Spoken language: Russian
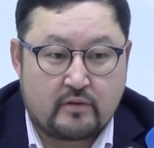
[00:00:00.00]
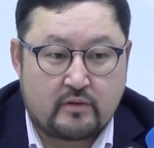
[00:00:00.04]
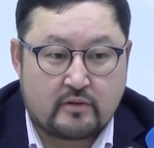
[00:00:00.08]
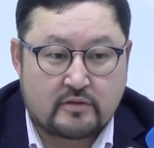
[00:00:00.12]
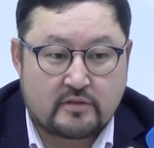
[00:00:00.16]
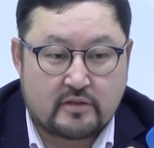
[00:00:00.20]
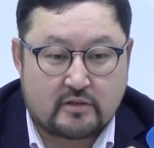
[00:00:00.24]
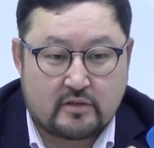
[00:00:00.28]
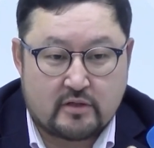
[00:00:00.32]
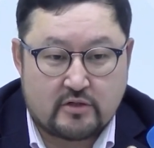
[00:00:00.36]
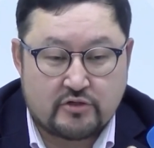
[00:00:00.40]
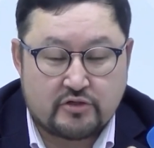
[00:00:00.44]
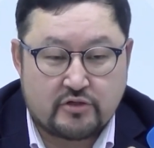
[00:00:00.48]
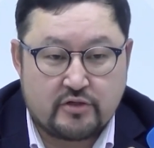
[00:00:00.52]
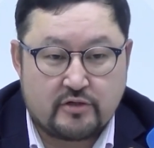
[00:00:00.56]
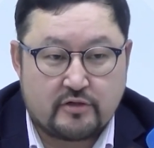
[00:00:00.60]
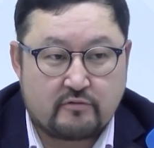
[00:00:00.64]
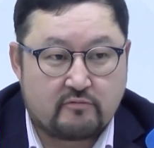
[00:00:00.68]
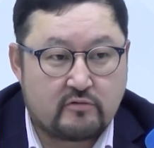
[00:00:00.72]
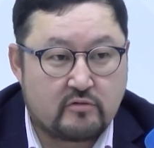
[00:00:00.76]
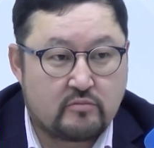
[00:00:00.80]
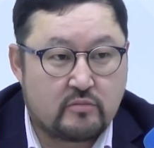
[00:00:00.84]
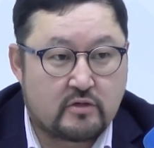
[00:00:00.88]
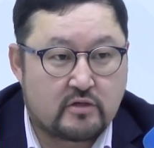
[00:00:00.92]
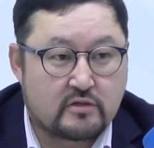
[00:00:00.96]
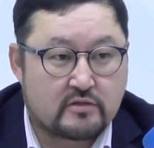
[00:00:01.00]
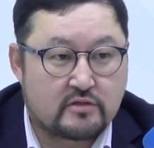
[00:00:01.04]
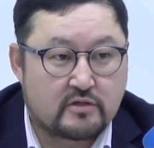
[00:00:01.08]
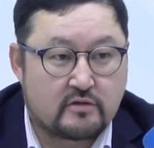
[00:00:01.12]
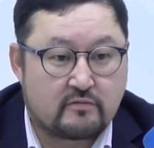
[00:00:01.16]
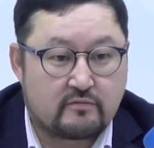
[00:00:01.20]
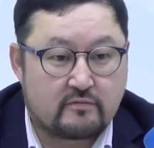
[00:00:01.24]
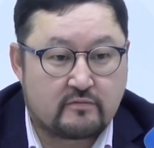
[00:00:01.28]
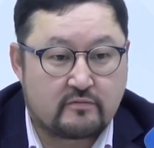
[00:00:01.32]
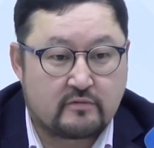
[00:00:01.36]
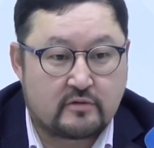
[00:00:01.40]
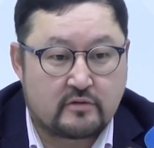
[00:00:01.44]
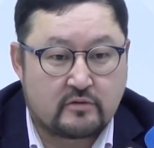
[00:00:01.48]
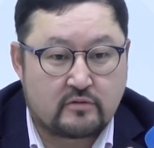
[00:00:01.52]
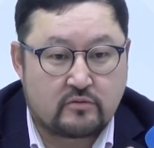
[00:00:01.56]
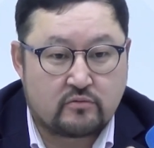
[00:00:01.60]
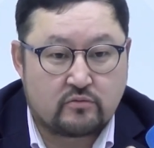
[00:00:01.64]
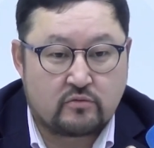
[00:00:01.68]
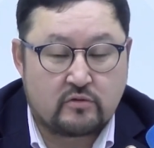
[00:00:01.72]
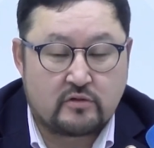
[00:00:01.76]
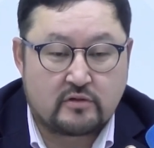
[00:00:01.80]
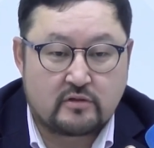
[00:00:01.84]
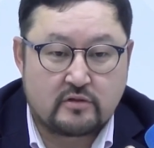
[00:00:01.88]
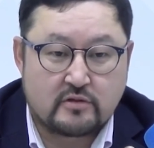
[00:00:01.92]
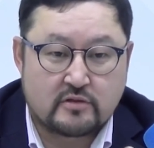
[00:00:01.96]
сокращения выбросов
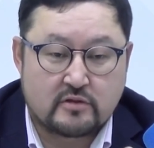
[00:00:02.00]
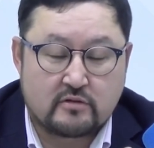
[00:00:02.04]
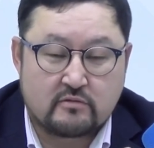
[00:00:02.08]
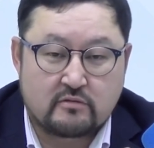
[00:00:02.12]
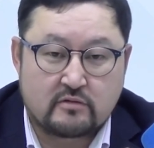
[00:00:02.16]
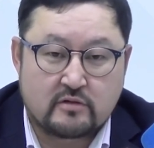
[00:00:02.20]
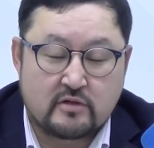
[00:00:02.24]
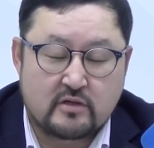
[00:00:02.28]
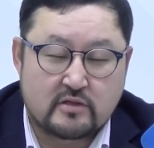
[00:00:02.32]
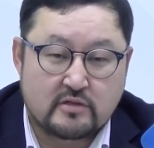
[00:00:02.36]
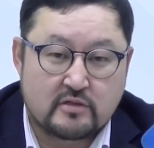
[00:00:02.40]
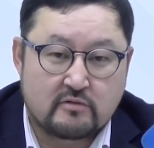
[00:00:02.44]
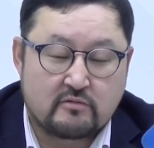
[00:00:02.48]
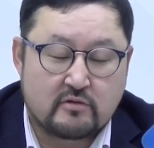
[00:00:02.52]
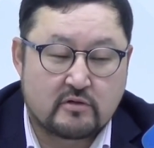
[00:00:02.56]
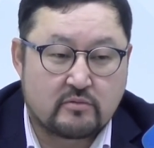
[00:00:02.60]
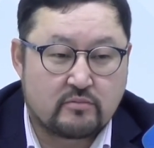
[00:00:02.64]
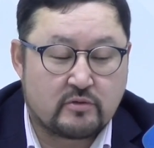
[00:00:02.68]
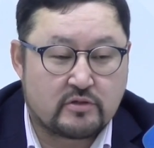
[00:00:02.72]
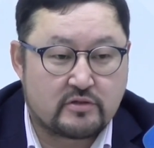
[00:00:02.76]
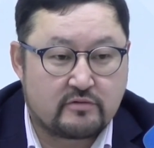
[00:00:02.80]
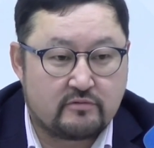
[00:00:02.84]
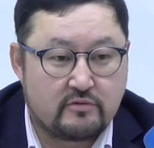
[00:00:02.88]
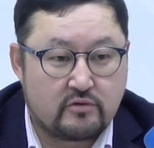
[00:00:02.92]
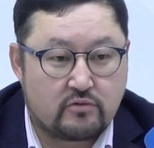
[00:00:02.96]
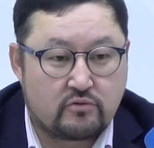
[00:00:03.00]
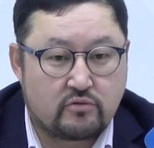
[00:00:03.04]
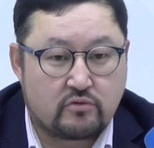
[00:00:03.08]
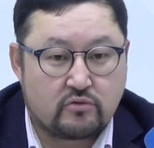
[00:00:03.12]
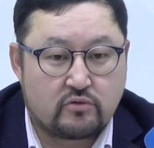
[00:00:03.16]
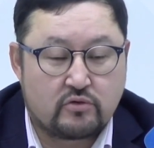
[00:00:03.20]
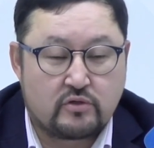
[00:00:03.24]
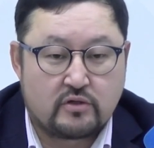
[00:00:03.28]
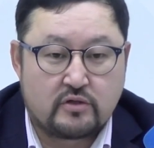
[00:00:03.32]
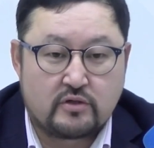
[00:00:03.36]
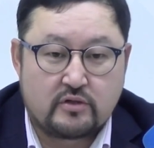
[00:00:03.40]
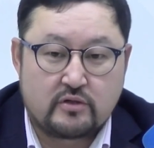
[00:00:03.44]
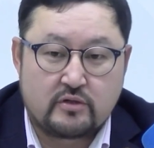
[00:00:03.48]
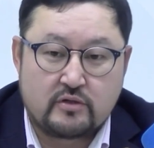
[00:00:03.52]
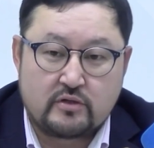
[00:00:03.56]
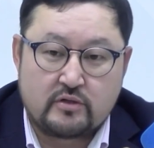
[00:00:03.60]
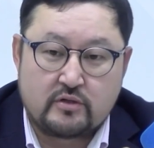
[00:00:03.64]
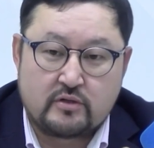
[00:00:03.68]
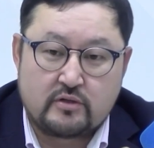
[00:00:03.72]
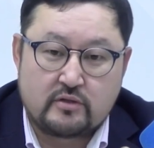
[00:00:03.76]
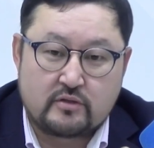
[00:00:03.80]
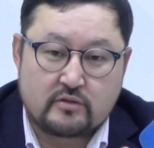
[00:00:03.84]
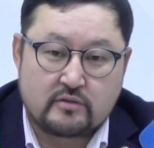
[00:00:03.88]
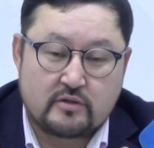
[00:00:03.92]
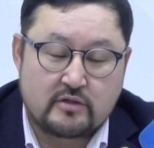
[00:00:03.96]
углекислого газа в атмосферу,
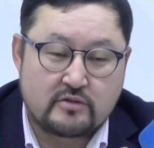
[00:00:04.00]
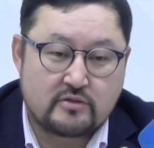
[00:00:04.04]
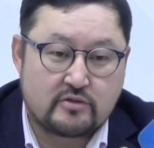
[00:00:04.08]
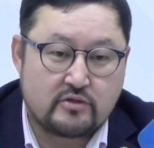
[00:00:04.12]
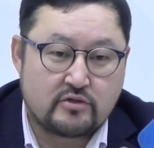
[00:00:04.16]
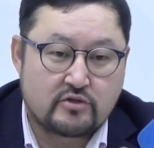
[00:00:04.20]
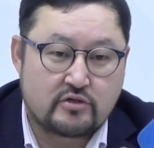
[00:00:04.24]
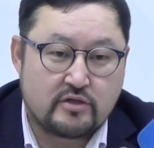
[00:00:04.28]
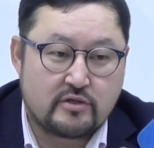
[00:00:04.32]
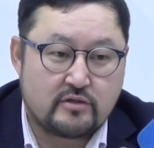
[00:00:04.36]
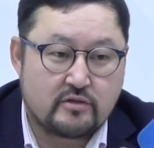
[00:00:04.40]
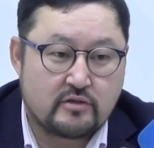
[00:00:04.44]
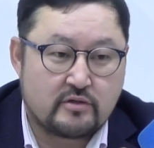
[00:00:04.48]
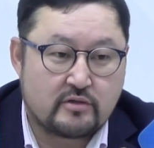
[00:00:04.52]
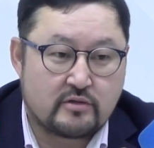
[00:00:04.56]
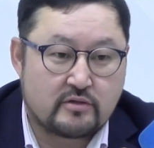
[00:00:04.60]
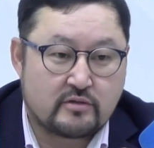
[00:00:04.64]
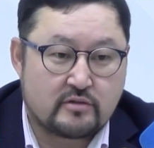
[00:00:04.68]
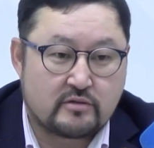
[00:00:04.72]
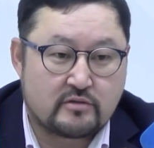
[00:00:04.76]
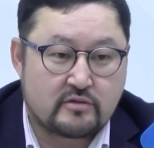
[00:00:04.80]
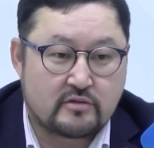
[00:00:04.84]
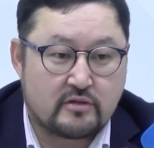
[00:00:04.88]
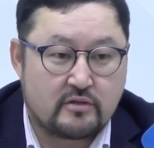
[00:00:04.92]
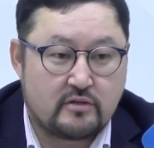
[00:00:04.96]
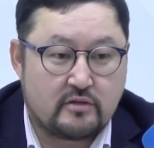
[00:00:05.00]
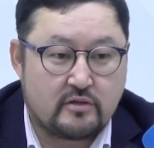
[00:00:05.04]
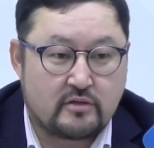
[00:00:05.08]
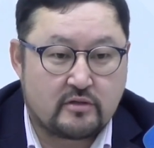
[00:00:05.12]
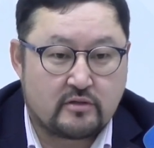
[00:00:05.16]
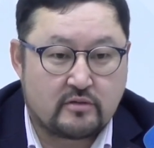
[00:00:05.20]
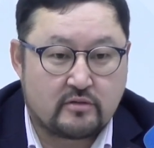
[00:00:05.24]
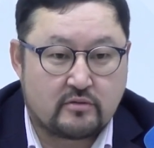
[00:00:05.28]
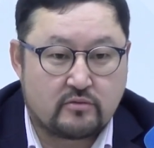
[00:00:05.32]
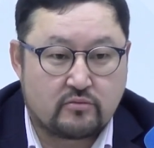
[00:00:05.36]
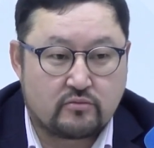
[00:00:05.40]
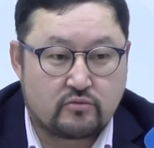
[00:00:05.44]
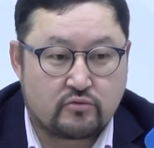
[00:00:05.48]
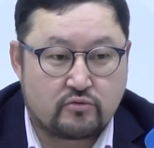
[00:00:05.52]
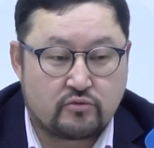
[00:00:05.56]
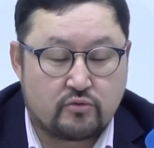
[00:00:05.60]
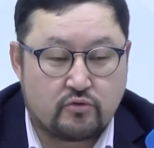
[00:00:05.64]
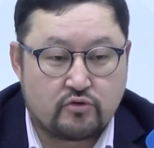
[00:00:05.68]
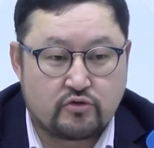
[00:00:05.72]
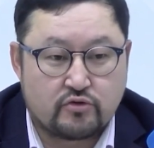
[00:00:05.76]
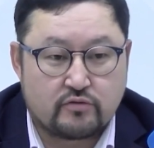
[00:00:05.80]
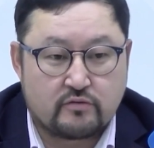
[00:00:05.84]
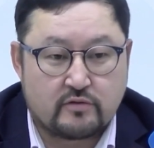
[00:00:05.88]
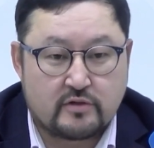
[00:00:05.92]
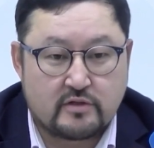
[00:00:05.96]
достижение целей
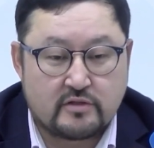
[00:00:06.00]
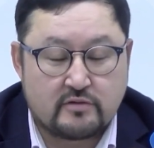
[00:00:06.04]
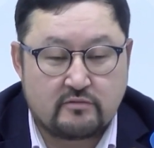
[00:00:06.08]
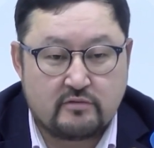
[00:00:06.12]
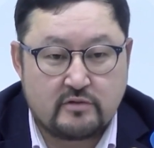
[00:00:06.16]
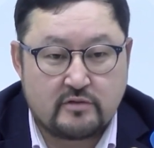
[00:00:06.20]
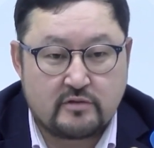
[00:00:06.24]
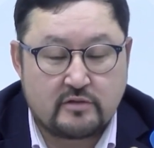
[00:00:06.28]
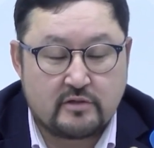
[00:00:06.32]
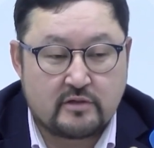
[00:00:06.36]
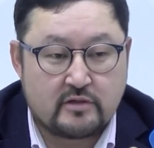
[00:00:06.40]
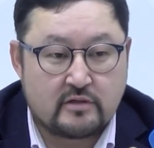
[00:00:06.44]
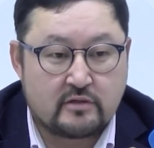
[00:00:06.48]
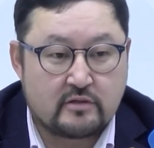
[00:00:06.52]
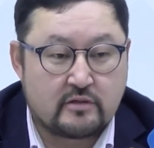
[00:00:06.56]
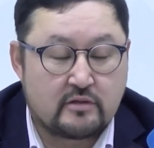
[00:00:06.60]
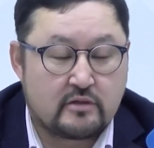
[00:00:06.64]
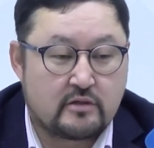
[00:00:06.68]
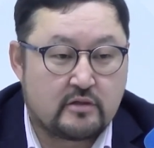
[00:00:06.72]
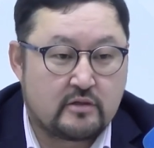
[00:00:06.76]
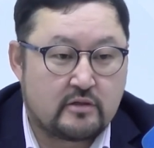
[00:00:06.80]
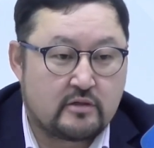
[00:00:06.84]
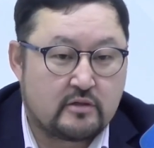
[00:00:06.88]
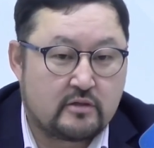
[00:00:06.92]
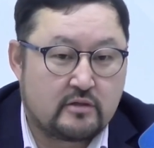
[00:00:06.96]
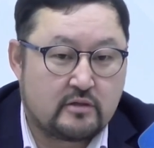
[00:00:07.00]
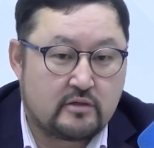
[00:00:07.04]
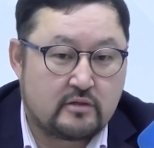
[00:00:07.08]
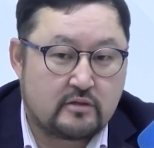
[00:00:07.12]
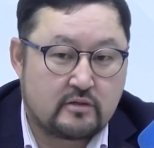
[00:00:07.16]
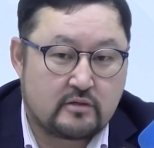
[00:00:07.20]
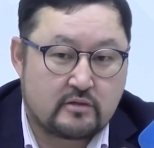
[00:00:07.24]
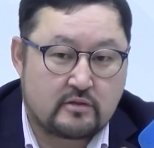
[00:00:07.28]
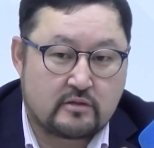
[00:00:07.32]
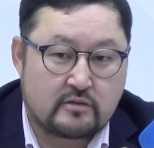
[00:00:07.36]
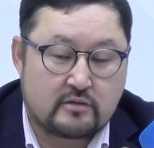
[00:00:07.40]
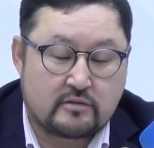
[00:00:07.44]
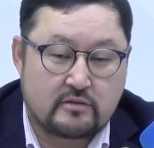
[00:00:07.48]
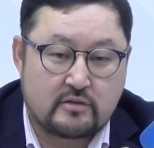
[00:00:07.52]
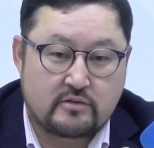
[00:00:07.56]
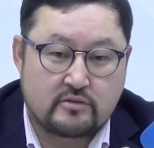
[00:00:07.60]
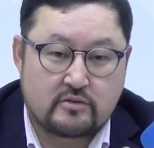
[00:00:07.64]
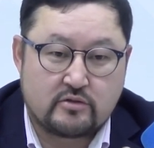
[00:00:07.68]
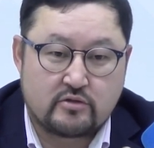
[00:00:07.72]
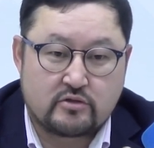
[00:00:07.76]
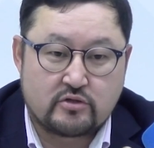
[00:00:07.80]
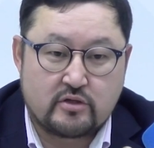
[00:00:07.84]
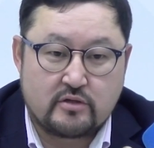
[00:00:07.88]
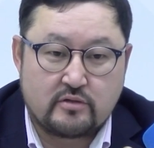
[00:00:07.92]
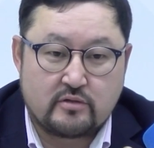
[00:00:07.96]
устойчивого развития,
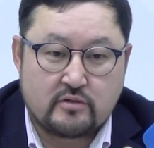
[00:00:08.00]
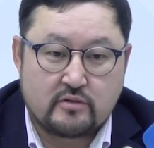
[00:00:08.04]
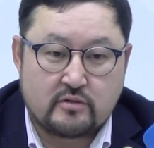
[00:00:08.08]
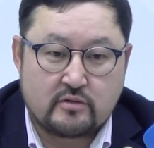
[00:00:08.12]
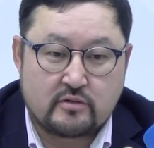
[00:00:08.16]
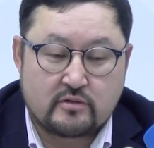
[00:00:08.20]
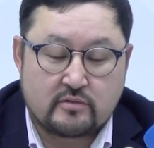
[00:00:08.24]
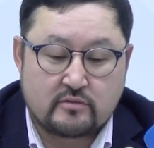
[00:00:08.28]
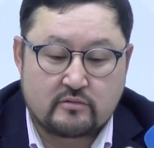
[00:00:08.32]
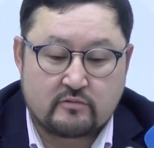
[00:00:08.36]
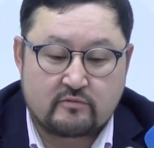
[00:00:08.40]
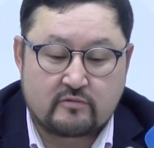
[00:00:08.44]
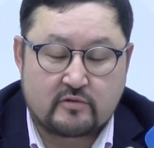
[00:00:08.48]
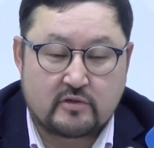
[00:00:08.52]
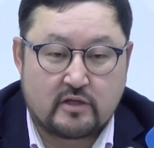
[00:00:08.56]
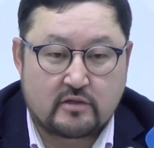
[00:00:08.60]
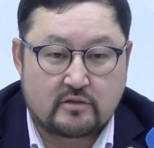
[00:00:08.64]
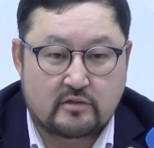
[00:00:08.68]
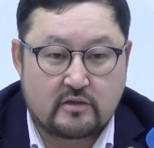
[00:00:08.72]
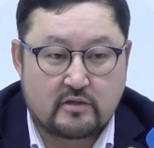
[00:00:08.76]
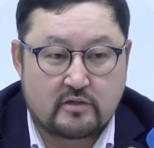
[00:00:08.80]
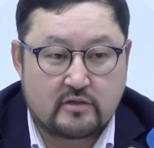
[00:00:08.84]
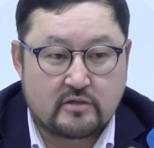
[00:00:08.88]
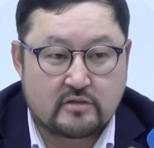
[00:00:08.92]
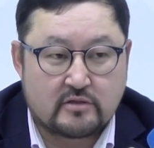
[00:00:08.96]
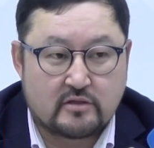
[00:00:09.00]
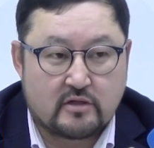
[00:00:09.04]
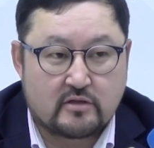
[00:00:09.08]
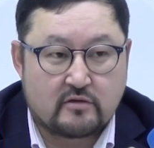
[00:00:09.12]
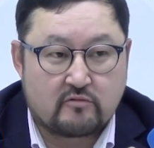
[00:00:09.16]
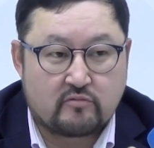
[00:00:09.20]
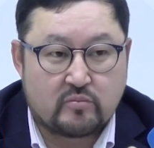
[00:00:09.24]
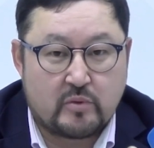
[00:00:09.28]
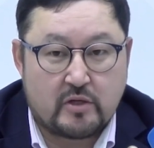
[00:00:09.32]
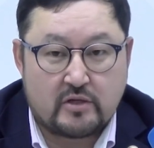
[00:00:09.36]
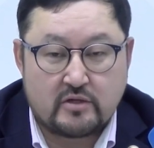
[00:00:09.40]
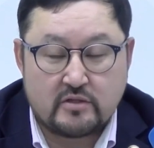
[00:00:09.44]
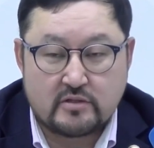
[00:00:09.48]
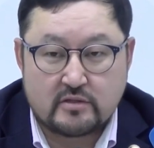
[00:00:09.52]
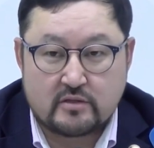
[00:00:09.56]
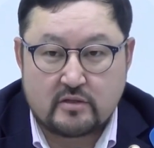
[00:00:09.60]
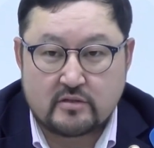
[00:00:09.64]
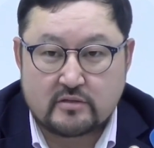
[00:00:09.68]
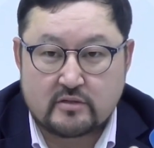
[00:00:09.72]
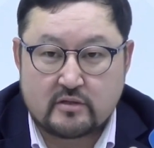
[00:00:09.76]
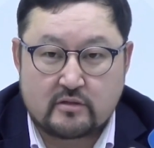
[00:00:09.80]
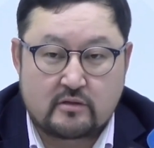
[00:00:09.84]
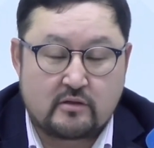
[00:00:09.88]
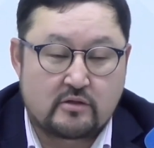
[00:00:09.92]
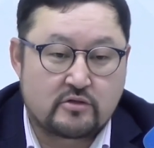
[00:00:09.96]
достижение вклад Кыргызстана в
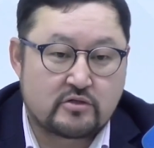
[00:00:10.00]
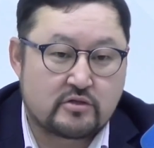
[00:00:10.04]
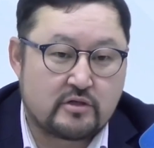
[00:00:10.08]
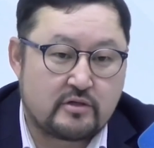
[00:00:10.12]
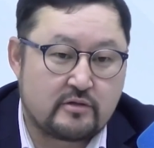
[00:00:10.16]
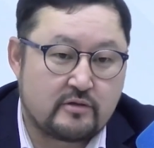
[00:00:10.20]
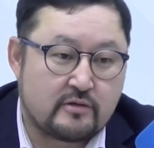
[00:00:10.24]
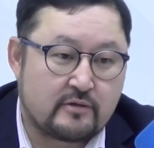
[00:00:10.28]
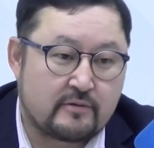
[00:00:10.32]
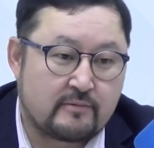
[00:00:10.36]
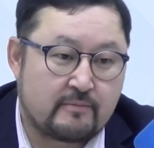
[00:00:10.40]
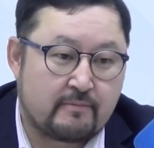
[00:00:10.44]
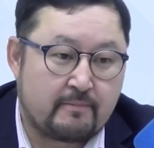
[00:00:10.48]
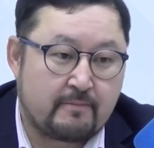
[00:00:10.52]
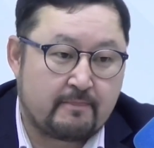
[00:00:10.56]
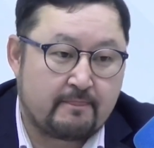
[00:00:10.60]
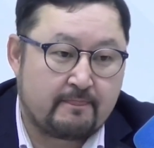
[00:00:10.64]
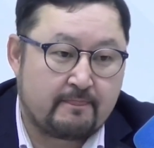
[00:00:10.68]
Парижское соглашение,